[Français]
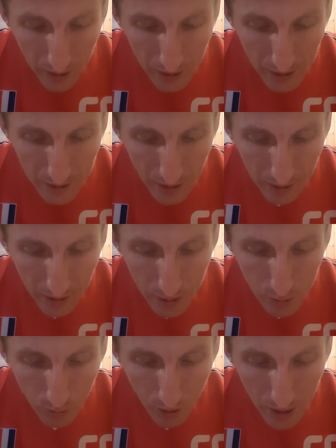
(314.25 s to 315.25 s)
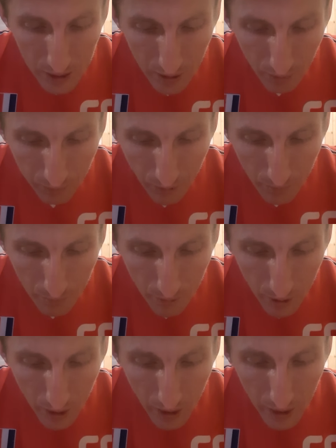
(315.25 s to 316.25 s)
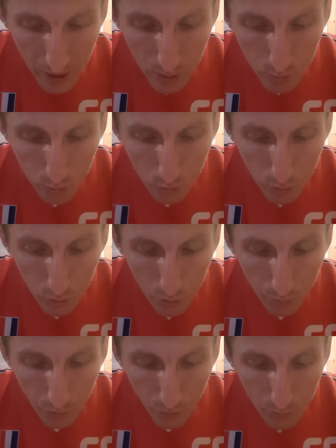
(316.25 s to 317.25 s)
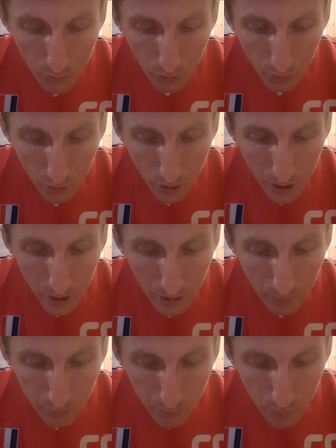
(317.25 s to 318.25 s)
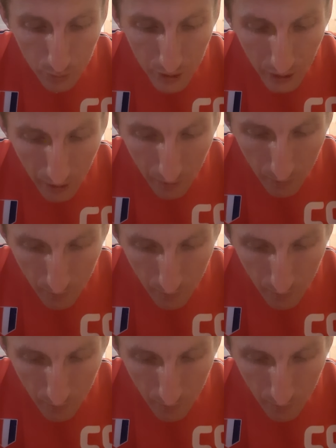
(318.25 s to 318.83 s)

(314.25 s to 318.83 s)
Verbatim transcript: il s'attachera à sa femme, et tous deux ne formeront plus qu'un.